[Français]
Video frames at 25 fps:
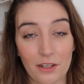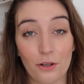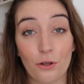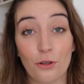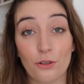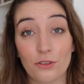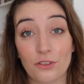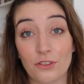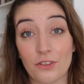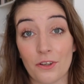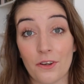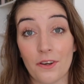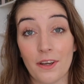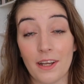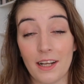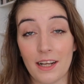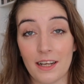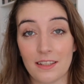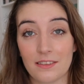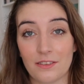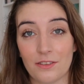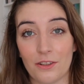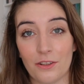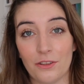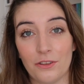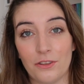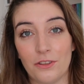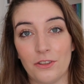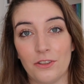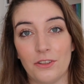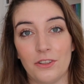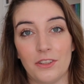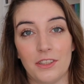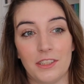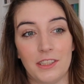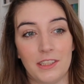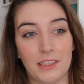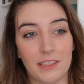acheté Le sang et la cendre
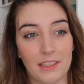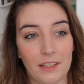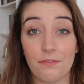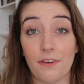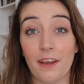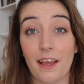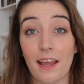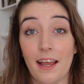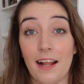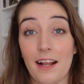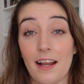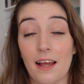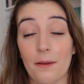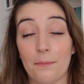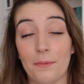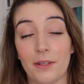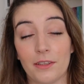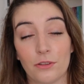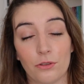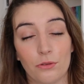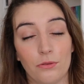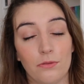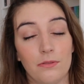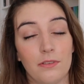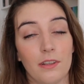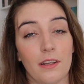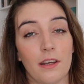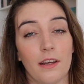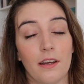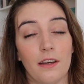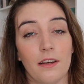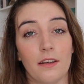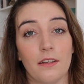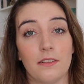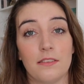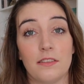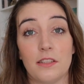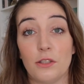de Jennifer L. Armentrout.
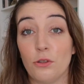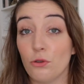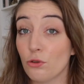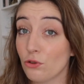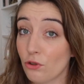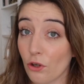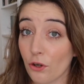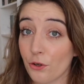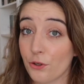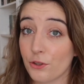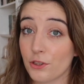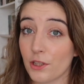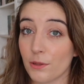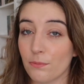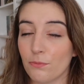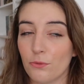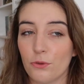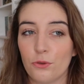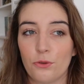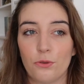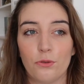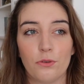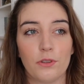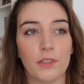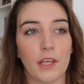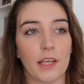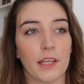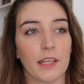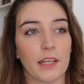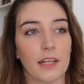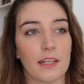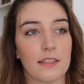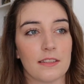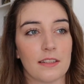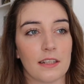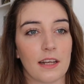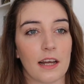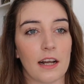Euh, c'est une auteure que j'aime beaucoup qui a
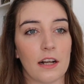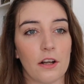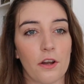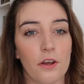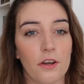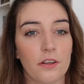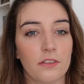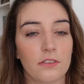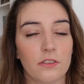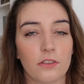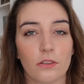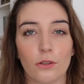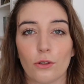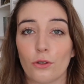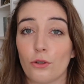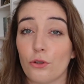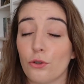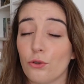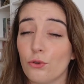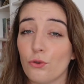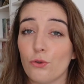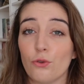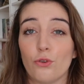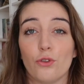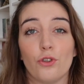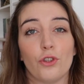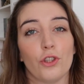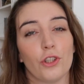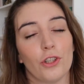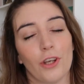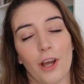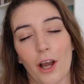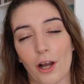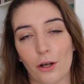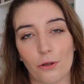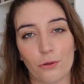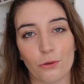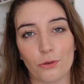écrit la saga Lux, que
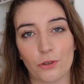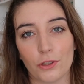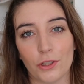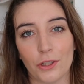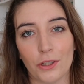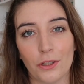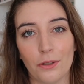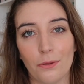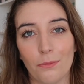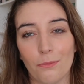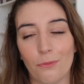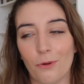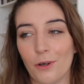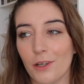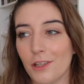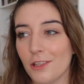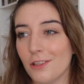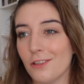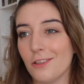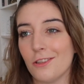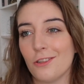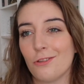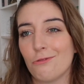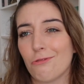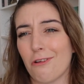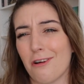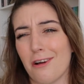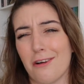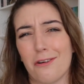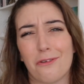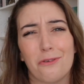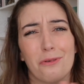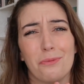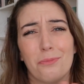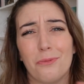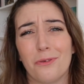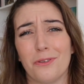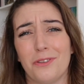j'ai accroché. Moi, les
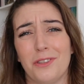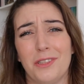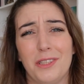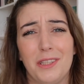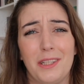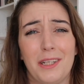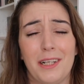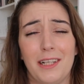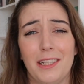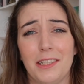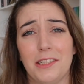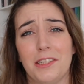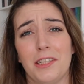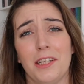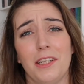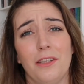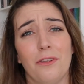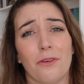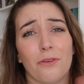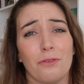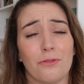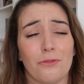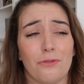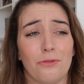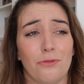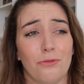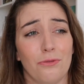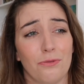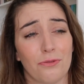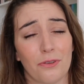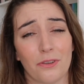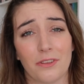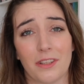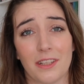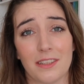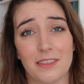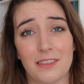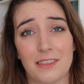histoires romantiques, clichés dans
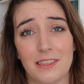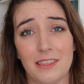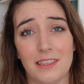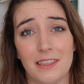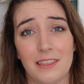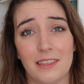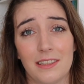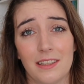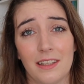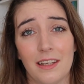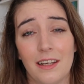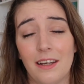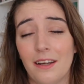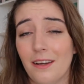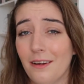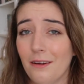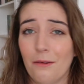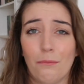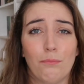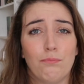du fantastique